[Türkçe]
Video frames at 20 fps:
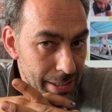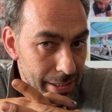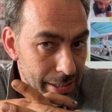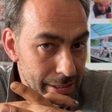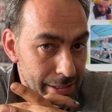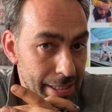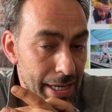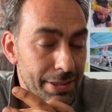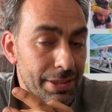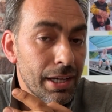
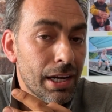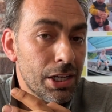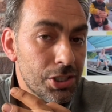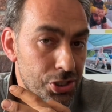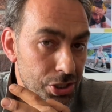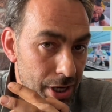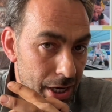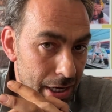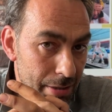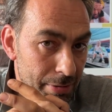Sentek
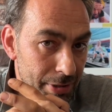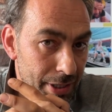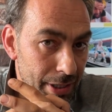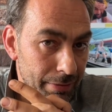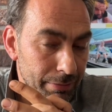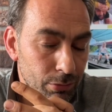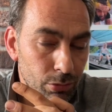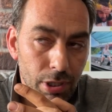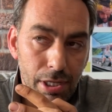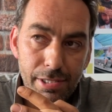açık arabada.
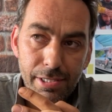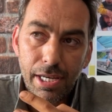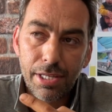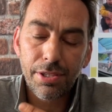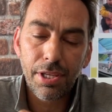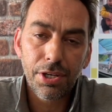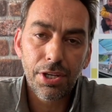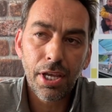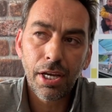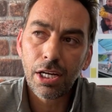Ulan
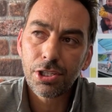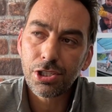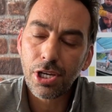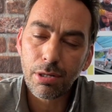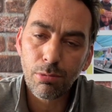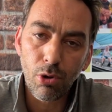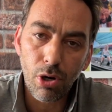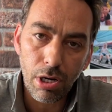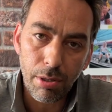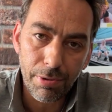Sente niye kaçar
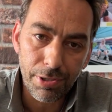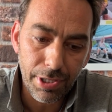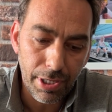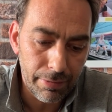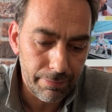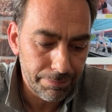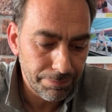bu arabada?